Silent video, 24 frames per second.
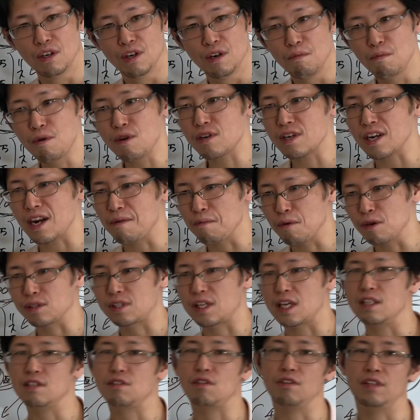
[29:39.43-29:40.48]
僕らもう
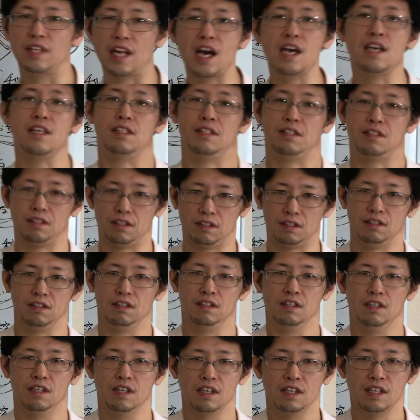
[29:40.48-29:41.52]
戦争ないんです。
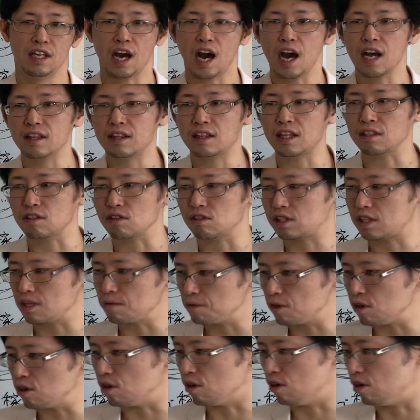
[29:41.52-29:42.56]
で、あったとして
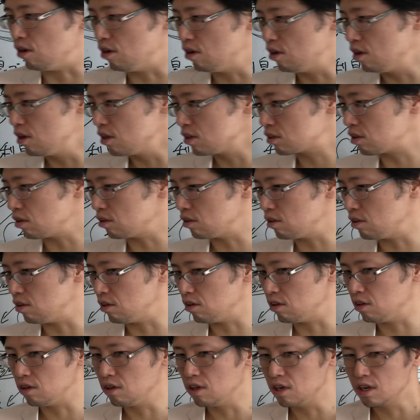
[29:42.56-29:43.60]
も、そ
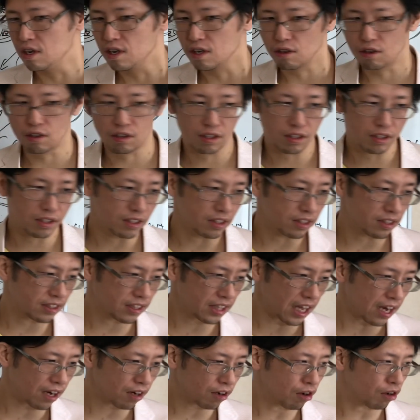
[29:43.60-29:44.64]
の、
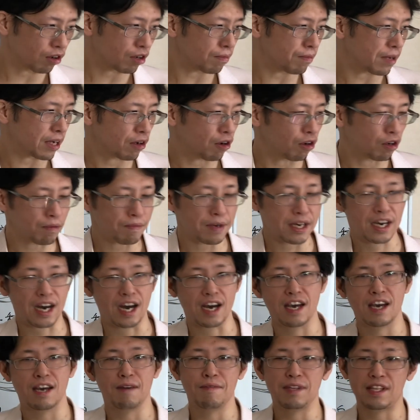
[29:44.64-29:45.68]
全国民
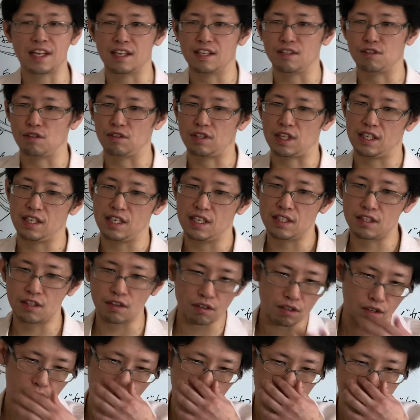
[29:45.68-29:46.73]
開閉みたいな状態で一
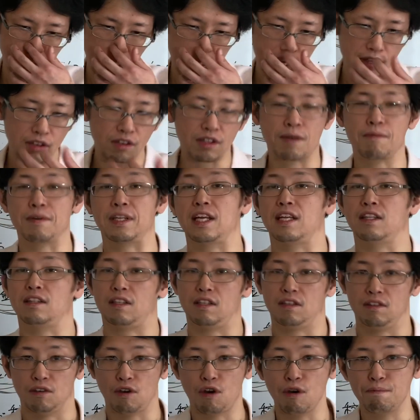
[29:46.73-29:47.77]
億玉砕火の玉だっ
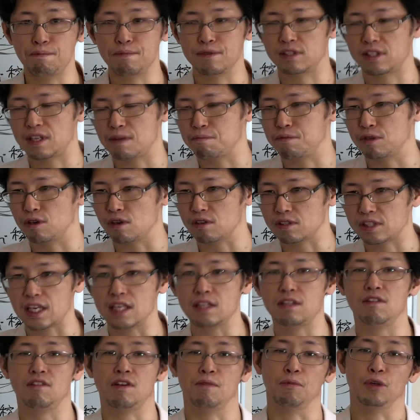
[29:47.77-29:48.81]
ていうホップステップ玉砕っ
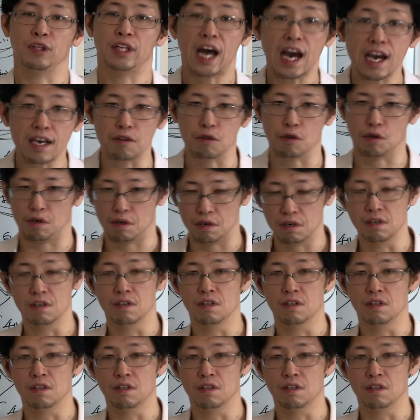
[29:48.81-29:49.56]
ていうのはもうないのよ。